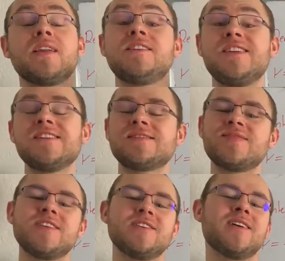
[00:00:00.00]
In
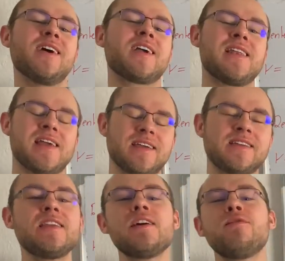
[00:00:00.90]
diesem Video erkläre
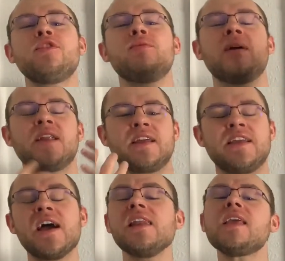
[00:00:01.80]
ich dir, wie du bei einer
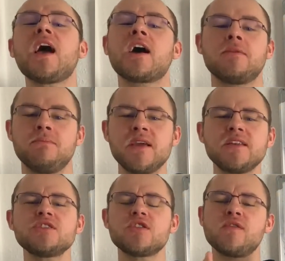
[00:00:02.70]
jährlich
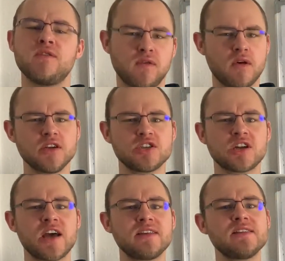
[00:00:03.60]
arithmetisch
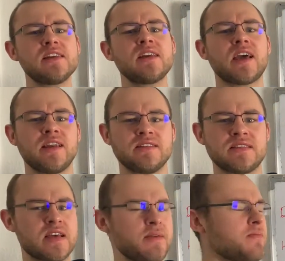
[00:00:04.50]
fortschreitenden Rente